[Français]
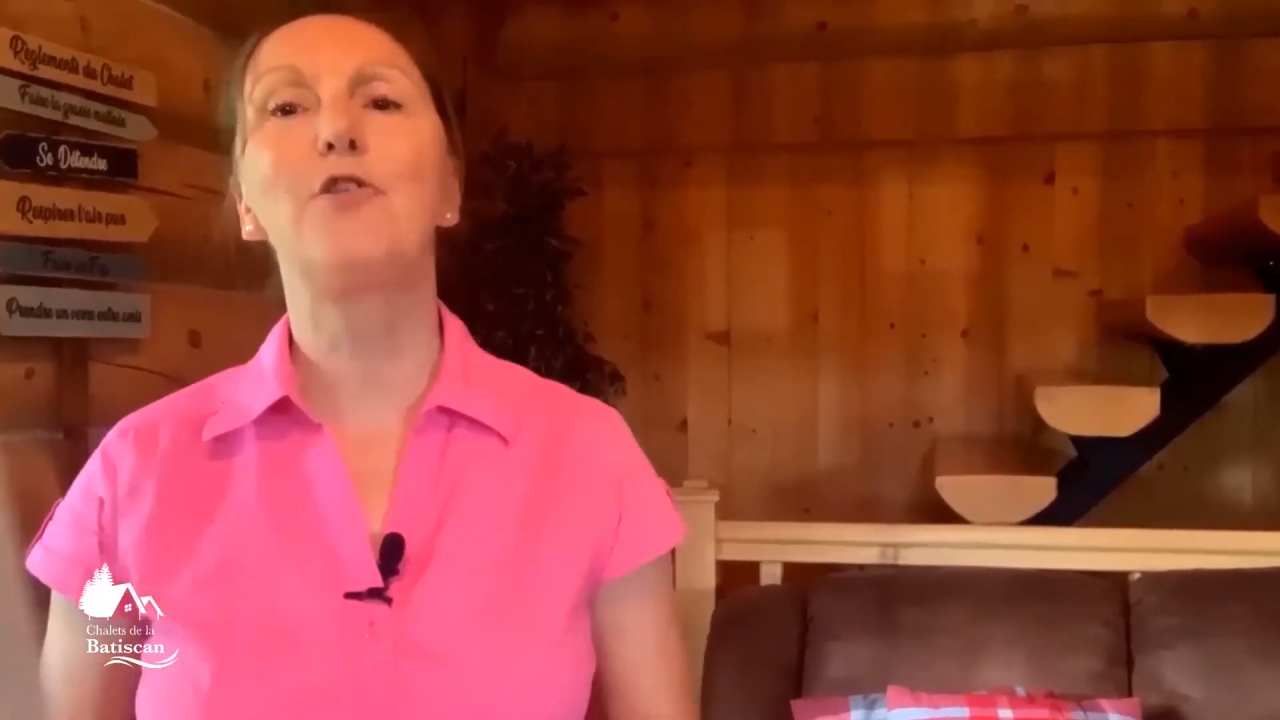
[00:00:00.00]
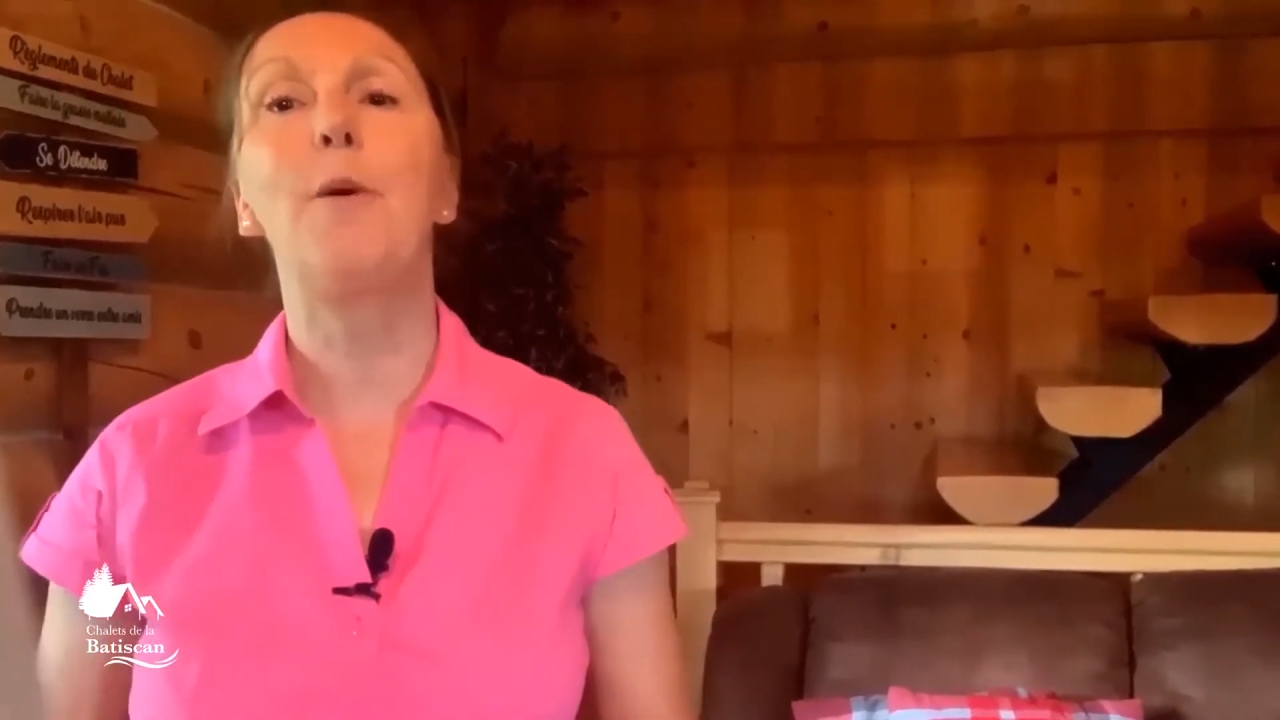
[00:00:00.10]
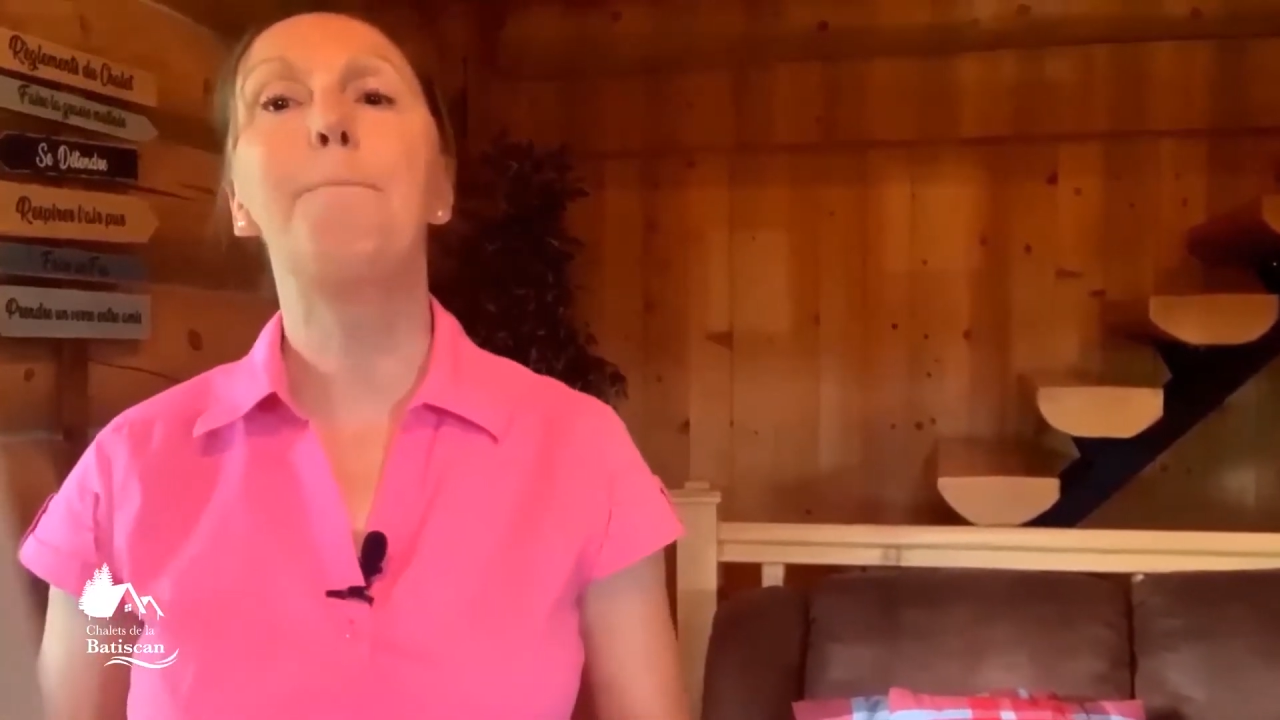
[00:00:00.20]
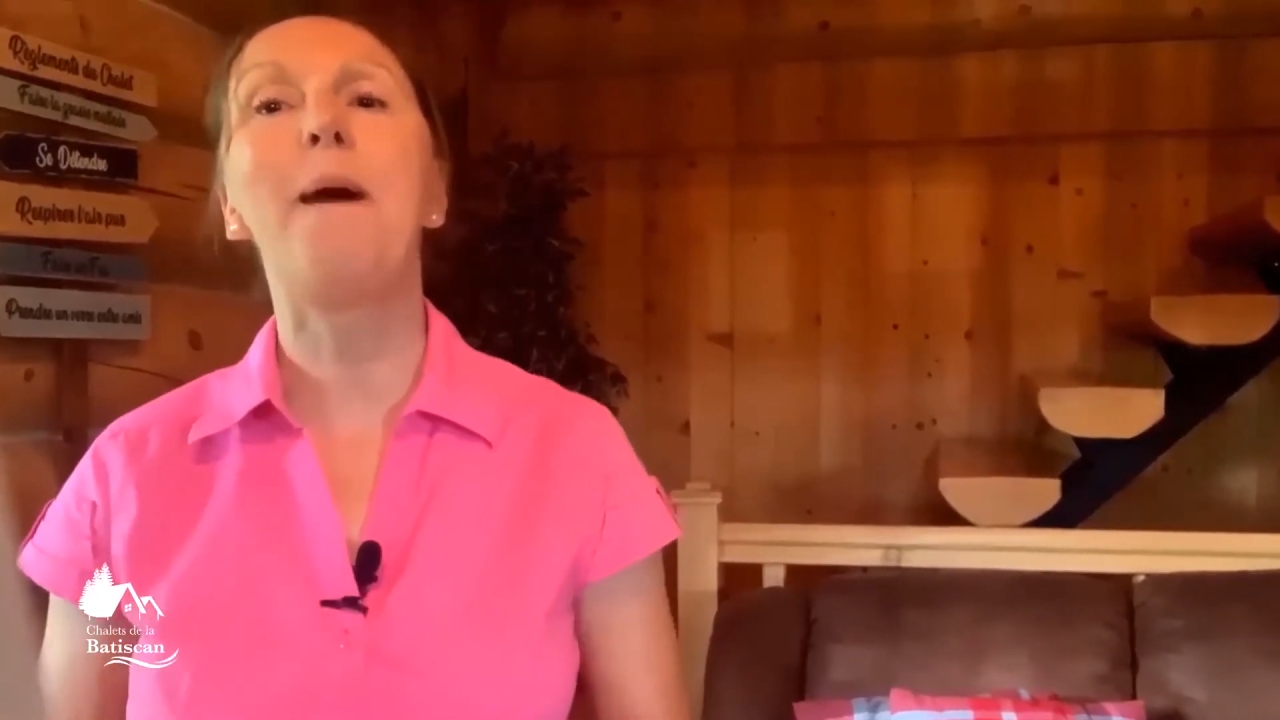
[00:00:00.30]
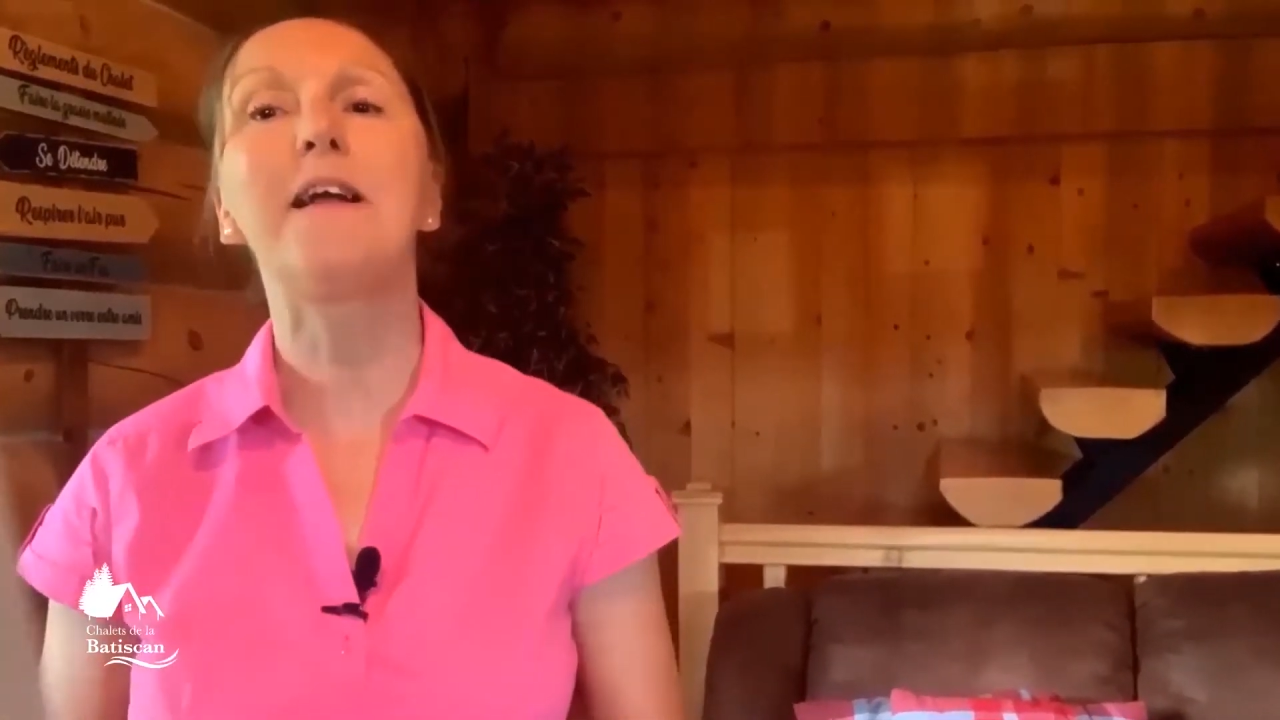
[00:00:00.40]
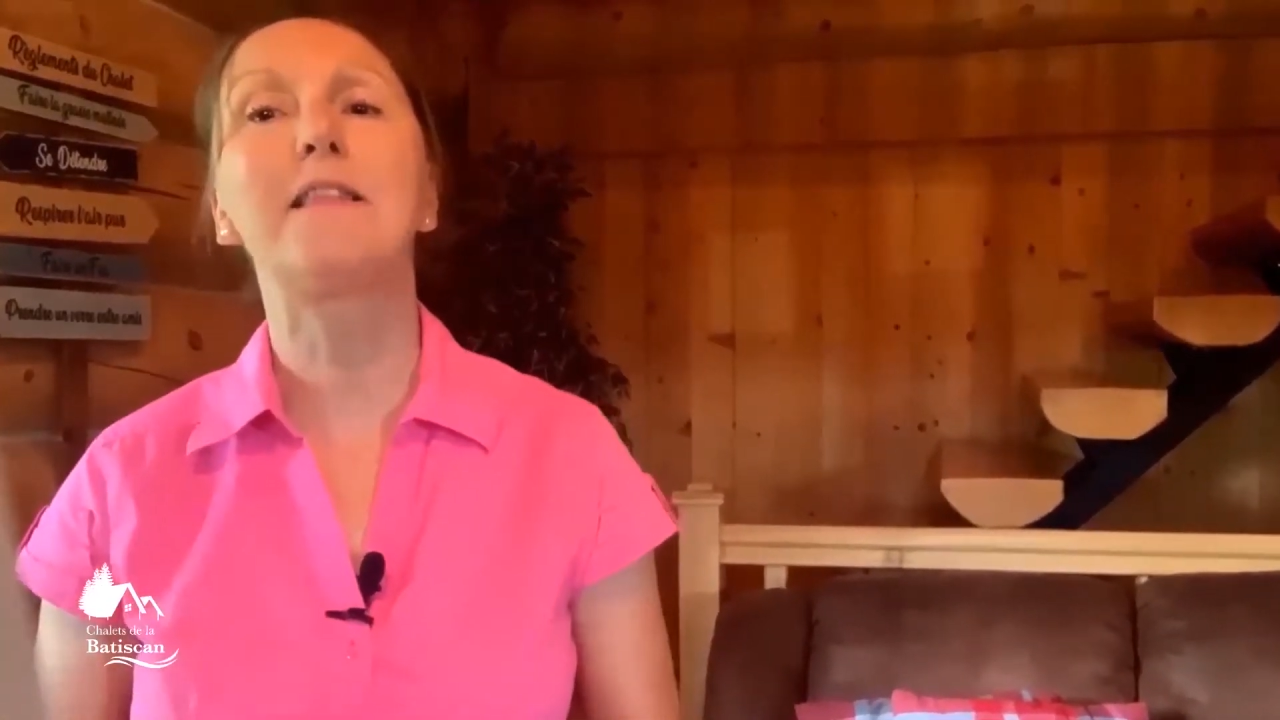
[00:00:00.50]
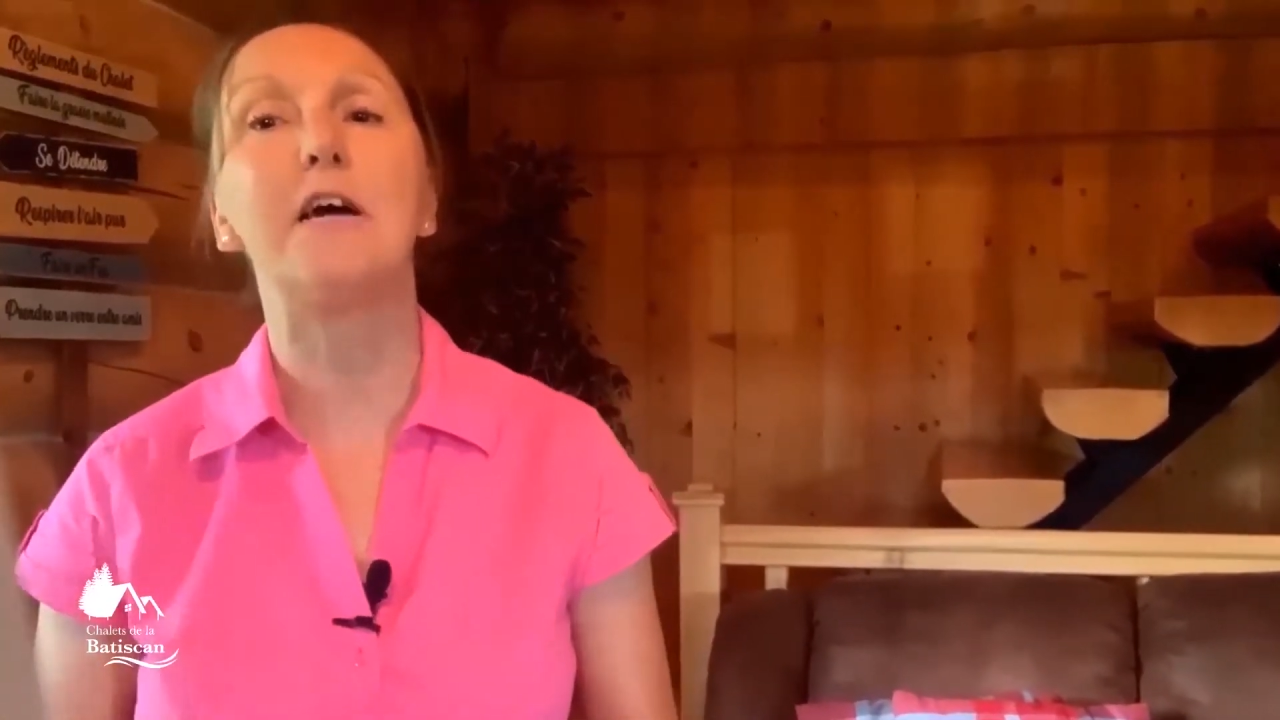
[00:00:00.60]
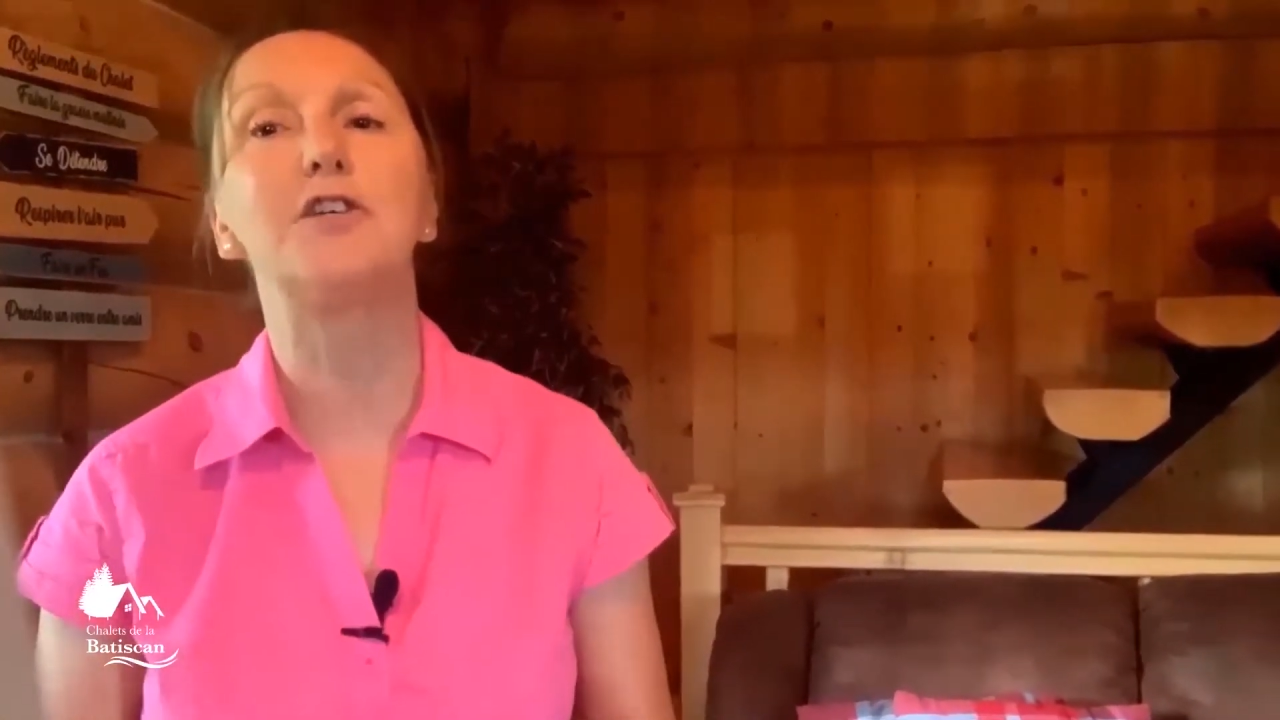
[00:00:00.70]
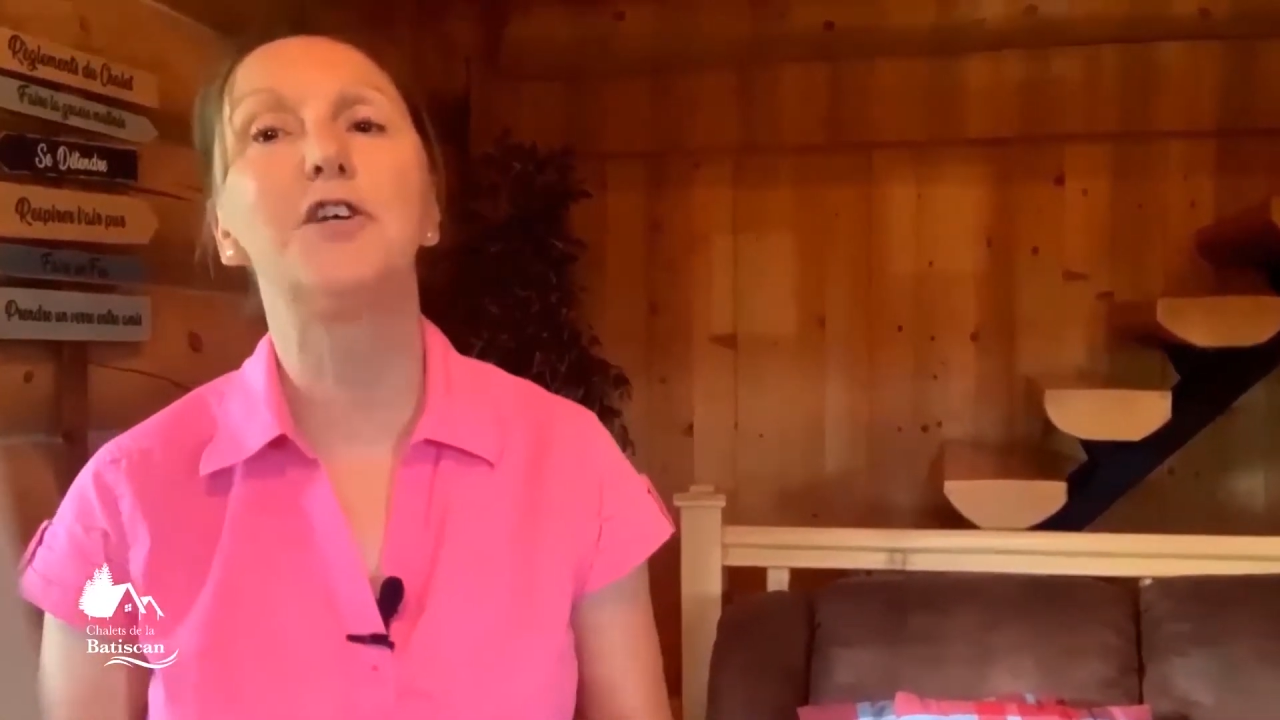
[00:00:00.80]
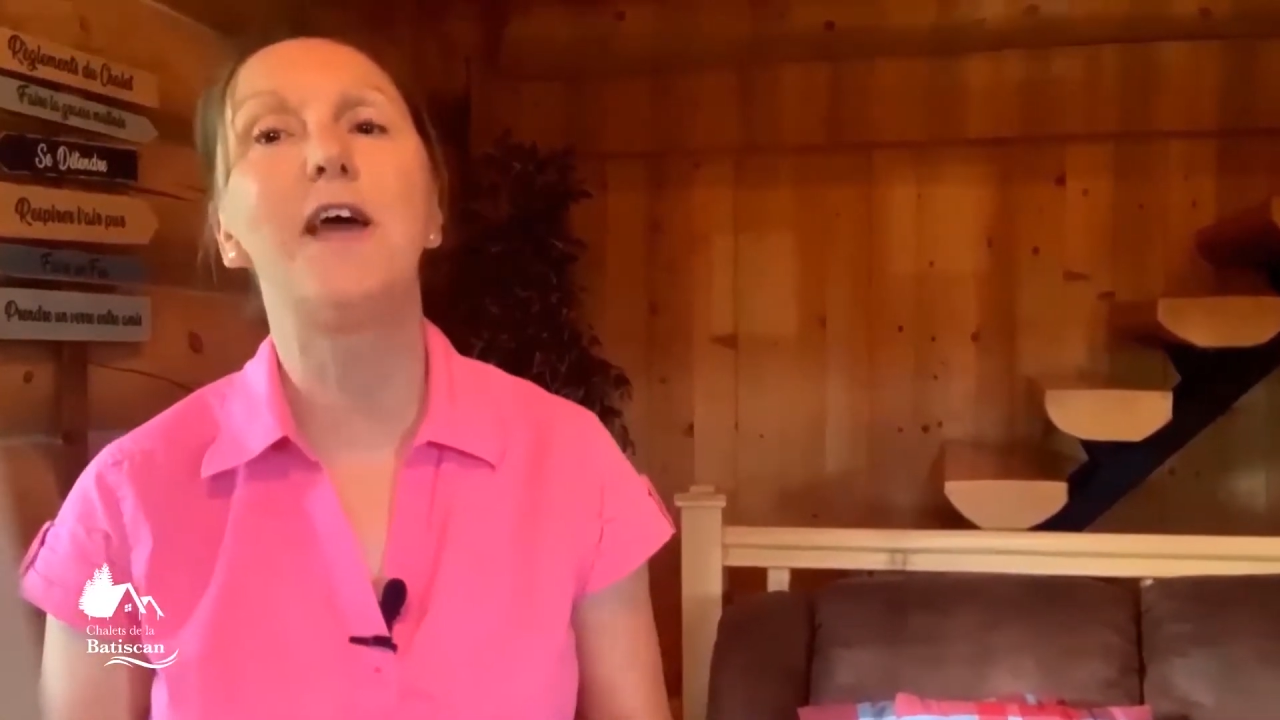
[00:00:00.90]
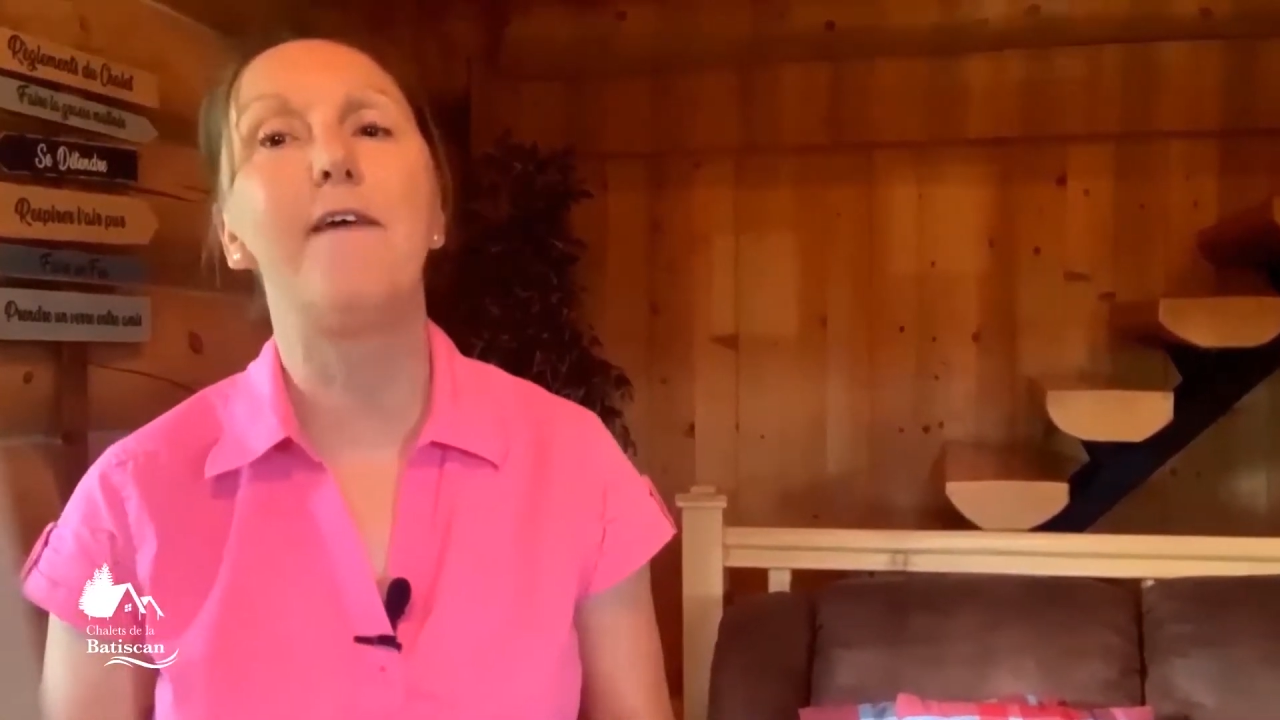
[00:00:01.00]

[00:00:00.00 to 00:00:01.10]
de partager